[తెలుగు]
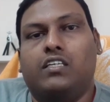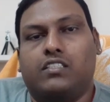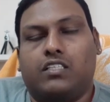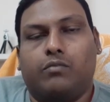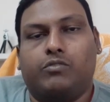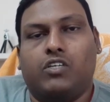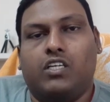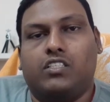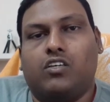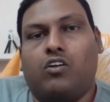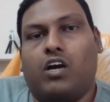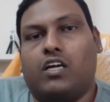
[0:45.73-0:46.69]
డిస్క్రిప్షన్లో
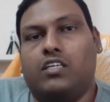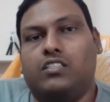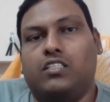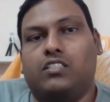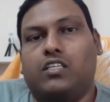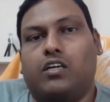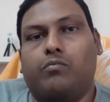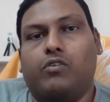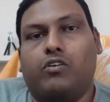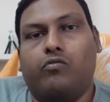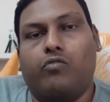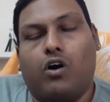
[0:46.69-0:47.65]
ఇచ్చాను అక్కడి నుంచి ఈజీగా
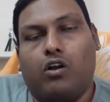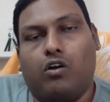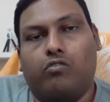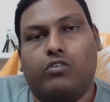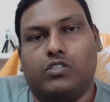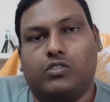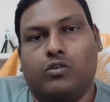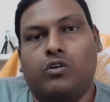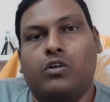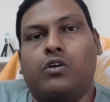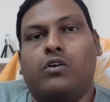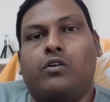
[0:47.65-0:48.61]
మీరు ఫాలో అవ్వచ్చు